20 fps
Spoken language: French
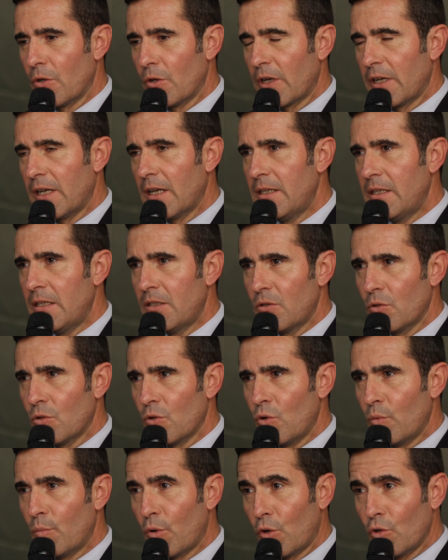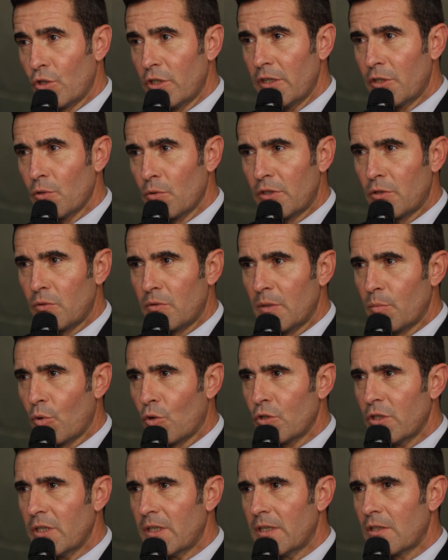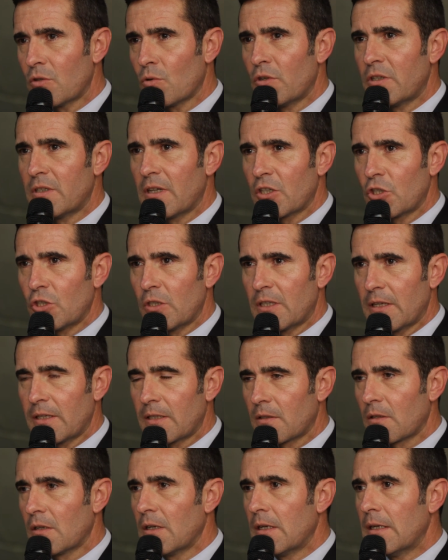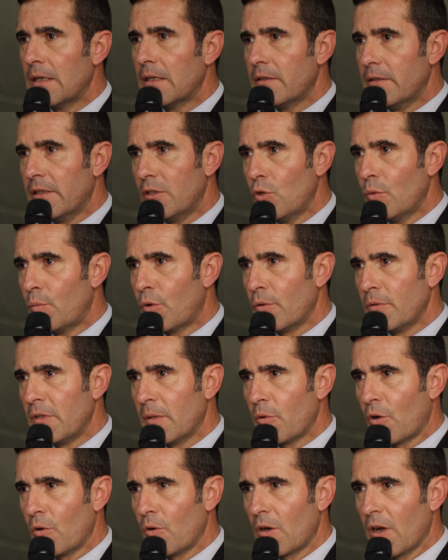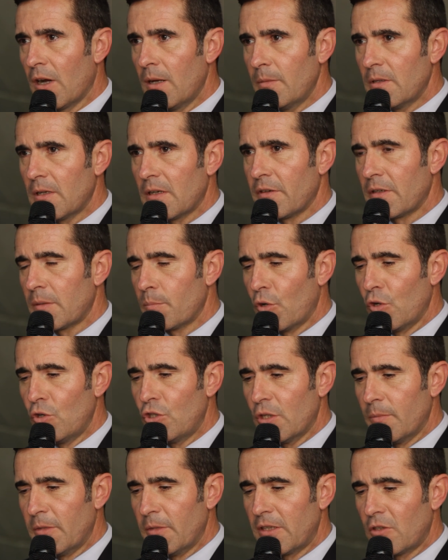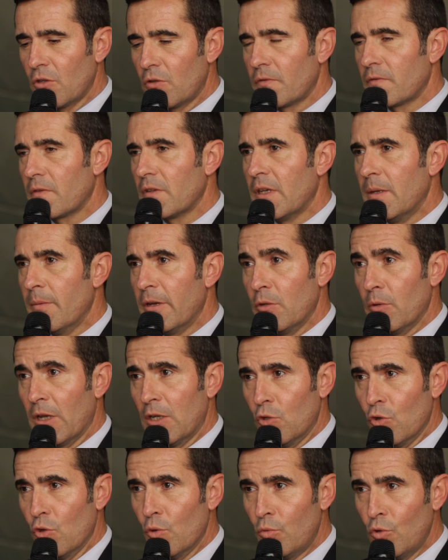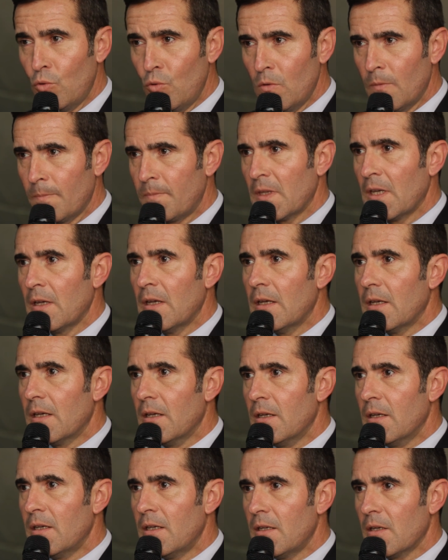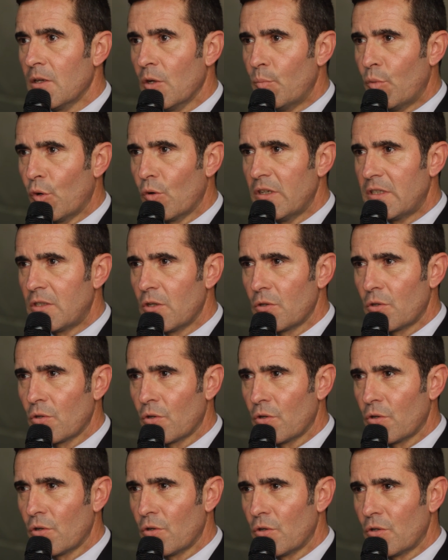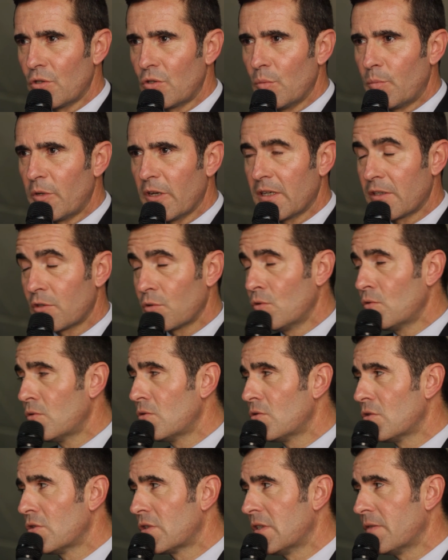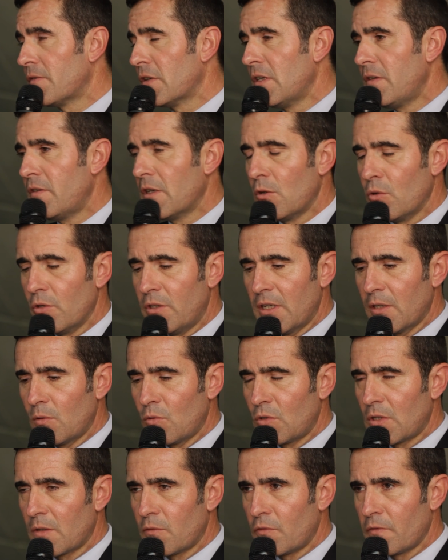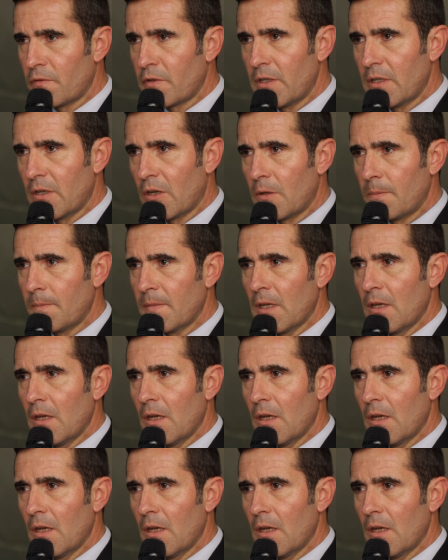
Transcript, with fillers: réalisent le projet, qui ont étudié le projet, qui seront les architectes des deux premiers programmes, avec Paul Chemetov et Emmanuel Debout. Et pour les autres opérations, Stéphanie vient de le dire, nous avons fait un,